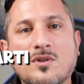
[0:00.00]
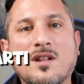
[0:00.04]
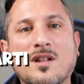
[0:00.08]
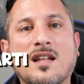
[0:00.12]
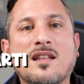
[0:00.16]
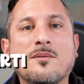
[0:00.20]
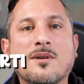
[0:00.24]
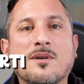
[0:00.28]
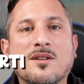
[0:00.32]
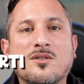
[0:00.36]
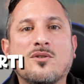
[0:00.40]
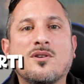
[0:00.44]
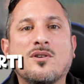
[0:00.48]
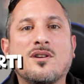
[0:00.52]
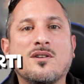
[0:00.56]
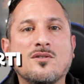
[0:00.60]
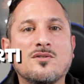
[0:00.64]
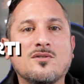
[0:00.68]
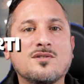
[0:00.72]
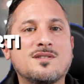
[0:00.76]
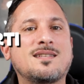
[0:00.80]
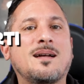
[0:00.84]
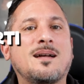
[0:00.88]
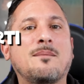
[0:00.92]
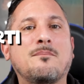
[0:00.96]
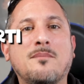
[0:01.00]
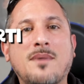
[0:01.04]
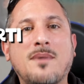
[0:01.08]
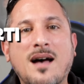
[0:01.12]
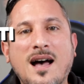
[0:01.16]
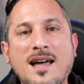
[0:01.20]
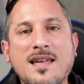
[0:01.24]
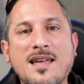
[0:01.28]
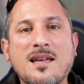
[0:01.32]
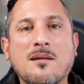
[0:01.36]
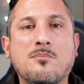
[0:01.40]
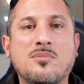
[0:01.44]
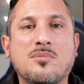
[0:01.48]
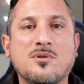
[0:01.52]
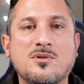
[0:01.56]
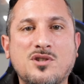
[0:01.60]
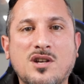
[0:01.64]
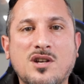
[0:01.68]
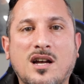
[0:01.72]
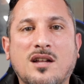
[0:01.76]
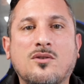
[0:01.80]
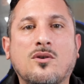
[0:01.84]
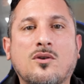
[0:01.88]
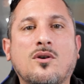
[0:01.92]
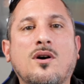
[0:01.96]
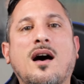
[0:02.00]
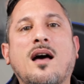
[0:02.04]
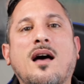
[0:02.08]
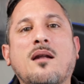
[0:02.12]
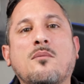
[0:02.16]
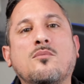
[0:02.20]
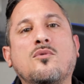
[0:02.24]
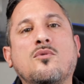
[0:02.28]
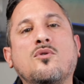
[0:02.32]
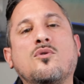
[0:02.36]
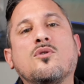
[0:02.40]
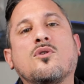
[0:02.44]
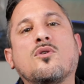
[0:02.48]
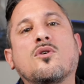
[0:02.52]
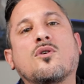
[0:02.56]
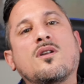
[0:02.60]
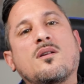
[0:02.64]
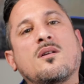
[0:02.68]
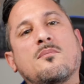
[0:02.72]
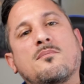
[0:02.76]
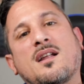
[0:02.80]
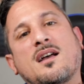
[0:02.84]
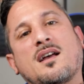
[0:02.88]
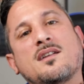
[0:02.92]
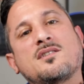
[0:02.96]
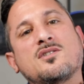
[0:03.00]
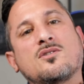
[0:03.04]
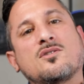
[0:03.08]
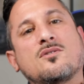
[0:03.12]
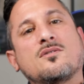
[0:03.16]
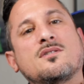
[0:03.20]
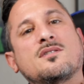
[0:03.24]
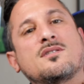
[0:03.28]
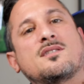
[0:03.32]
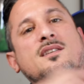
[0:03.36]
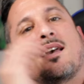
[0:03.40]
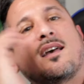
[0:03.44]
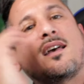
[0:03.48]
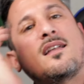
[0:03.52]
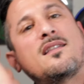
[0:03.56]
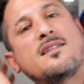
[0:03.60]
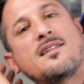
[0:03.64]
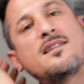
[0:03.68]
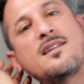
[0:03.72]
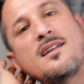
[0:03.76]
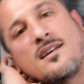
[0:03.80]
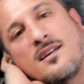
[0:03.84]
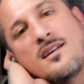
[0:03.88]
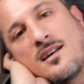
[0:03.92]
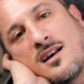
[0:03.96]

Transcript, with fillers: Un animatore non sta mai appoggiato al muro con le braccia concerte,